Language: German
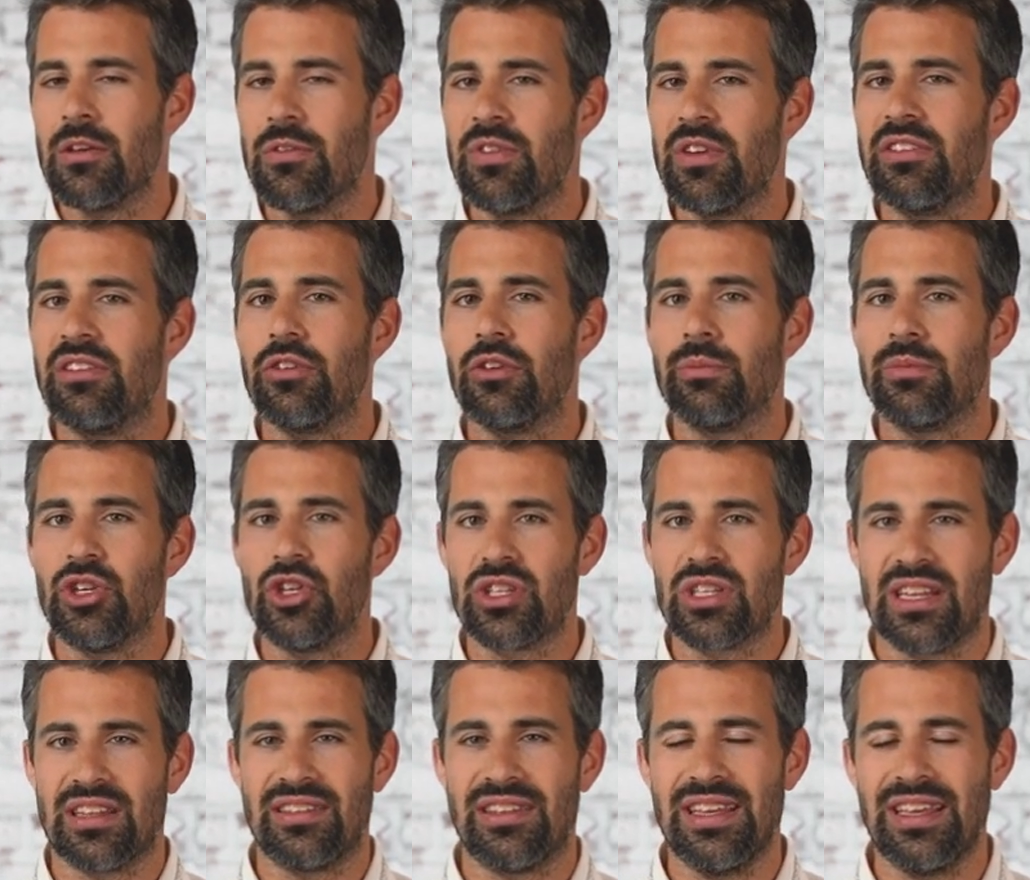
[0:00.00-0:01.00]
wird sich um die
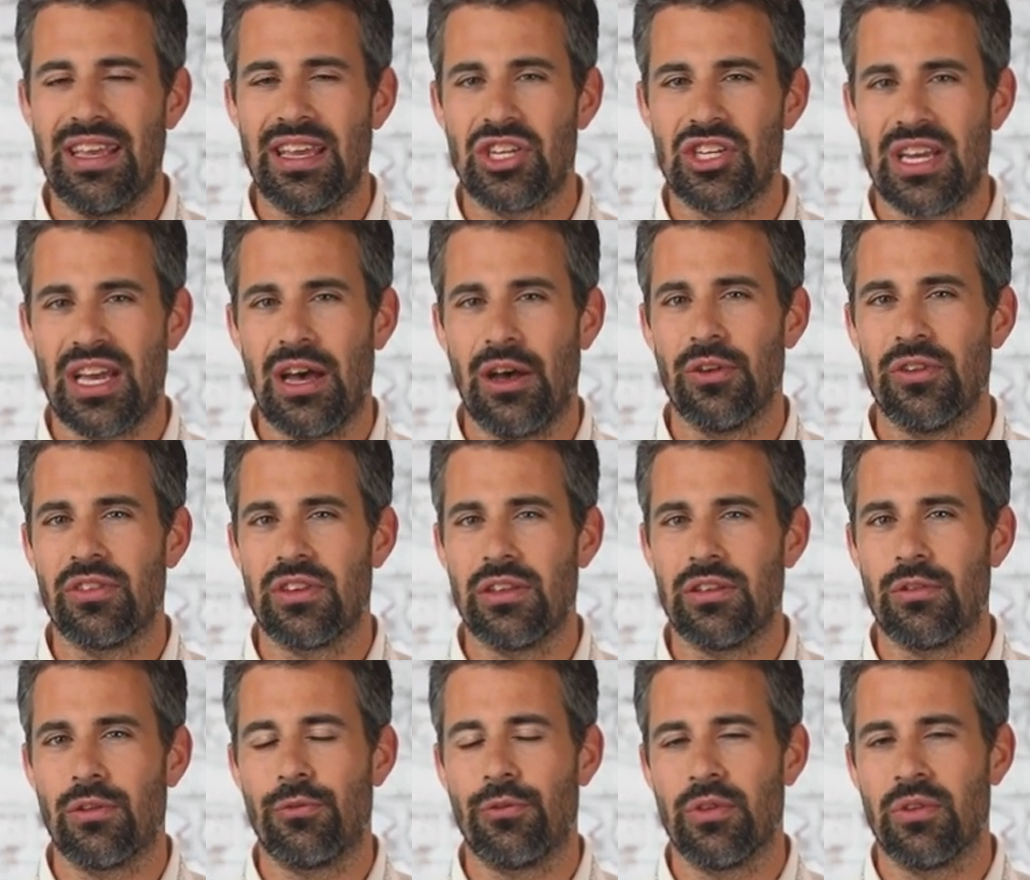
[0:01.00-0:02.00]
strategische
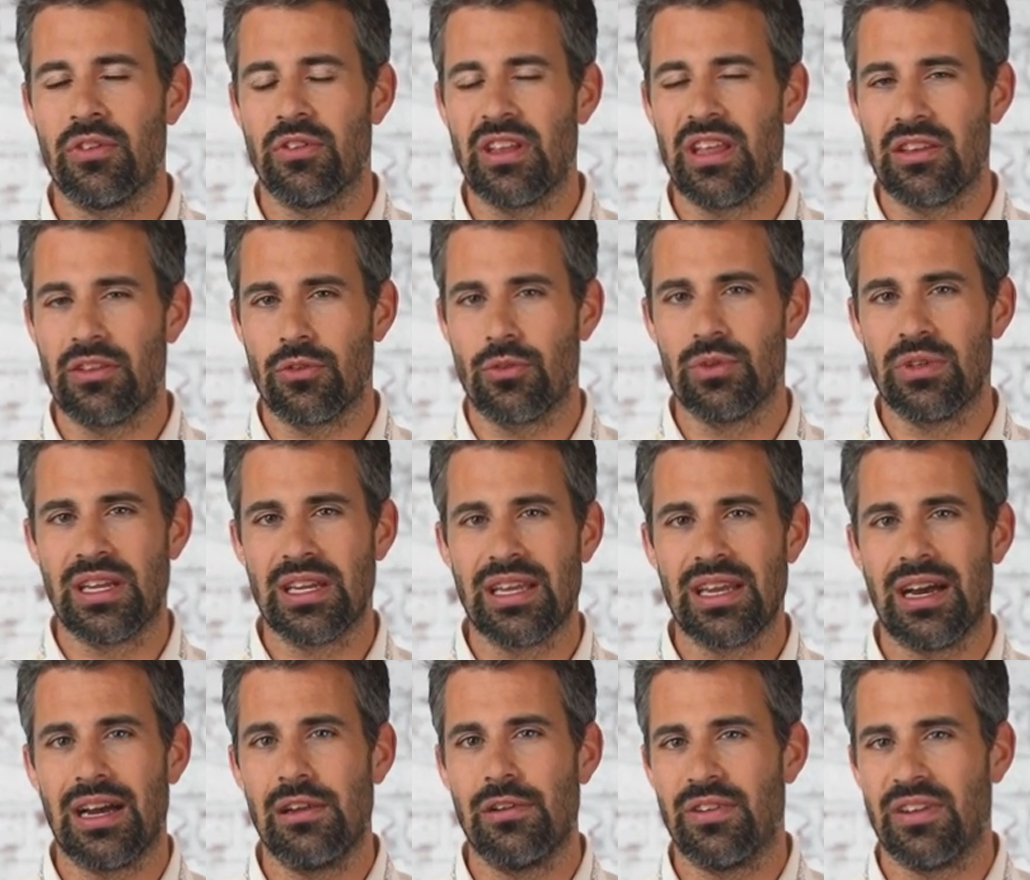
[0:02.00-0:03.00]
Ausrichtung von der
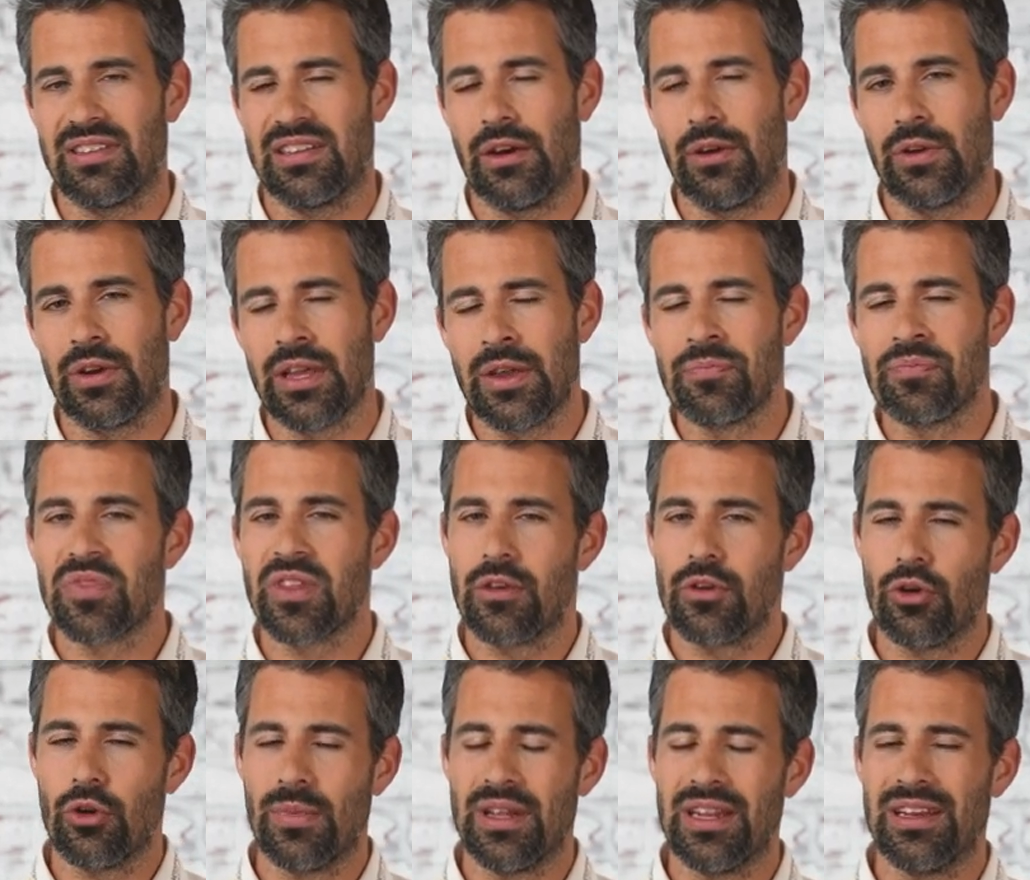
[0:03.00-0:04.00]
Scuderia Alpha Tauri
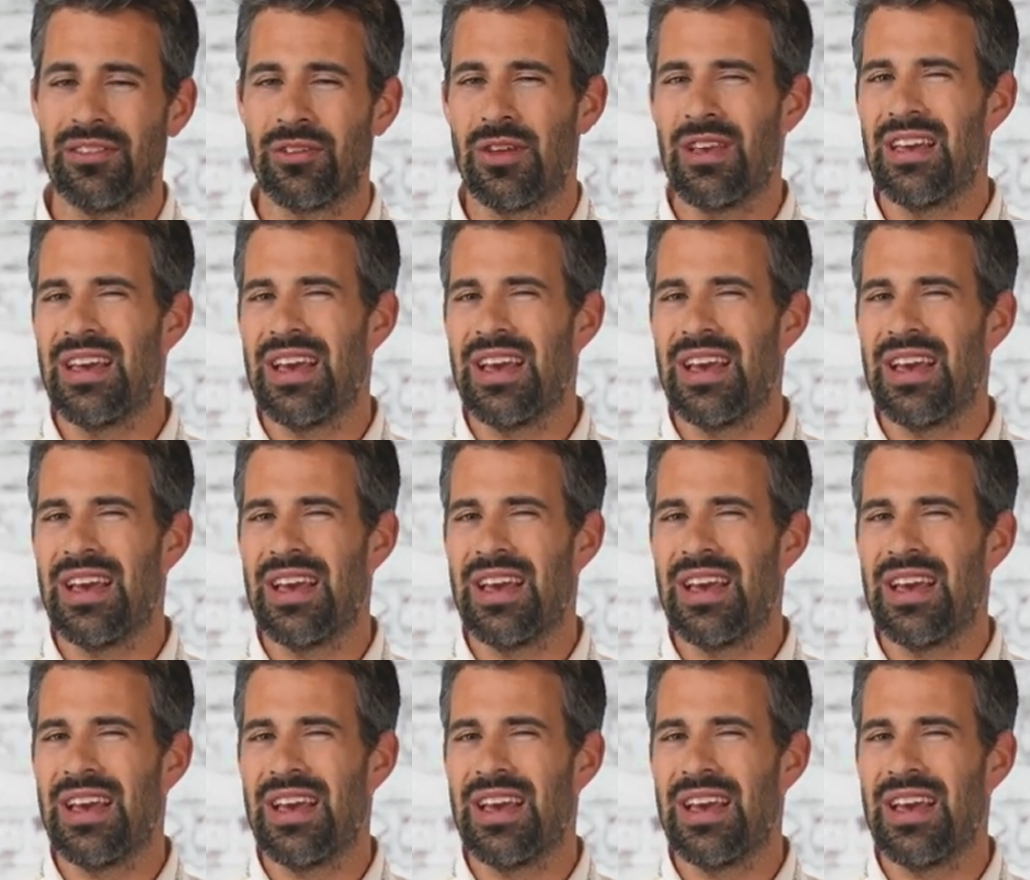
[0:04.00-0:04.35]
kümmern, also